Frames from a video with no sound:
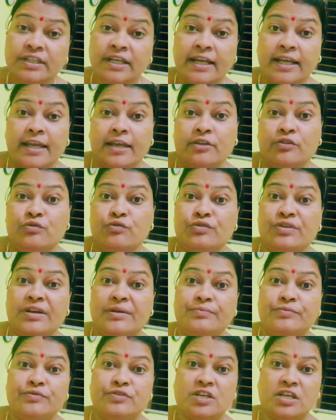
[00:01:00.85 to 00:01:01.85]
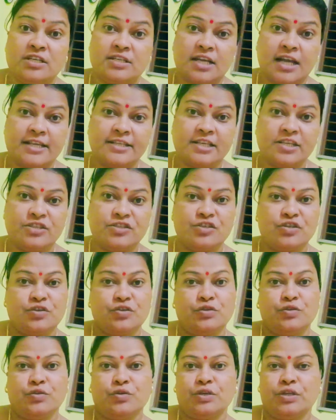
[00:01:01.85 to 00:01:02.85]
থেকে দুর্গাপূজা সাজের
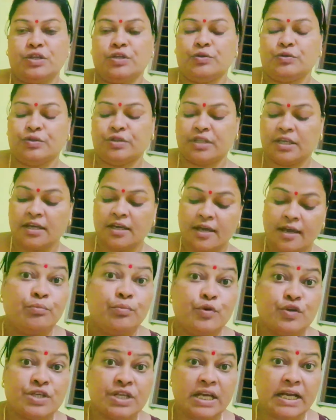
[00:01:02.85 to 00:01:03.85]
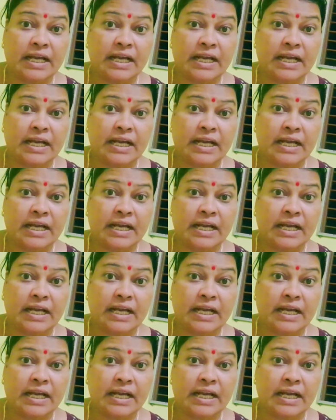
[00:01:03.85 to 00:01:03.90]
জন্য তৈরি হতে বসে